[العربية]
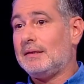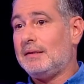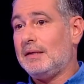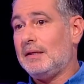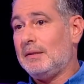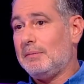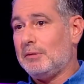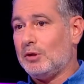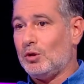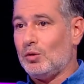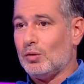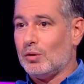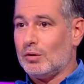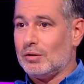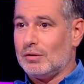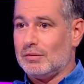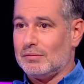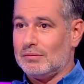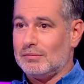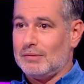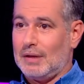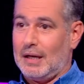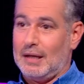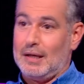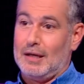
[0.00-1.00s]
كثير بالدور
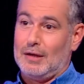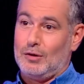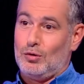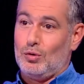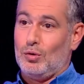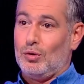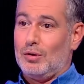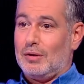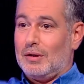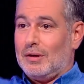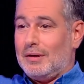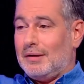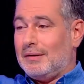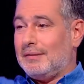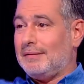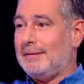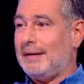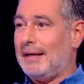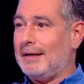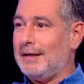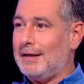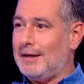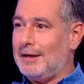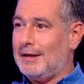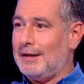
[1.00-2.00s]
انا الدور
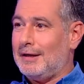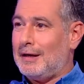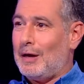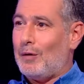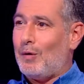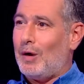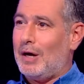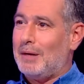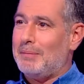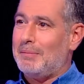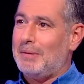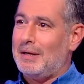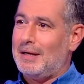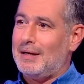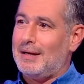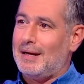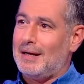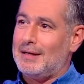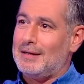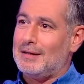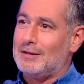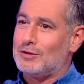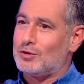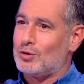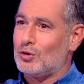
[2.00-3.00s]
يعني نوعا ما
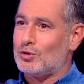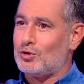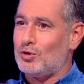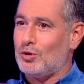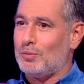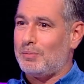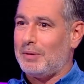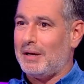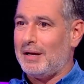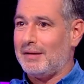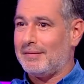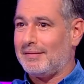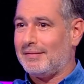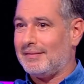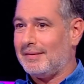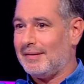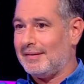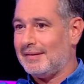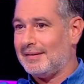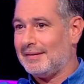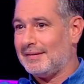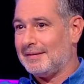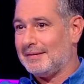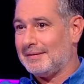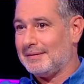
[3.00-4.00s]
هالسوسيوباث
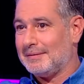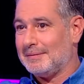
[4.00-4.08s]
آه،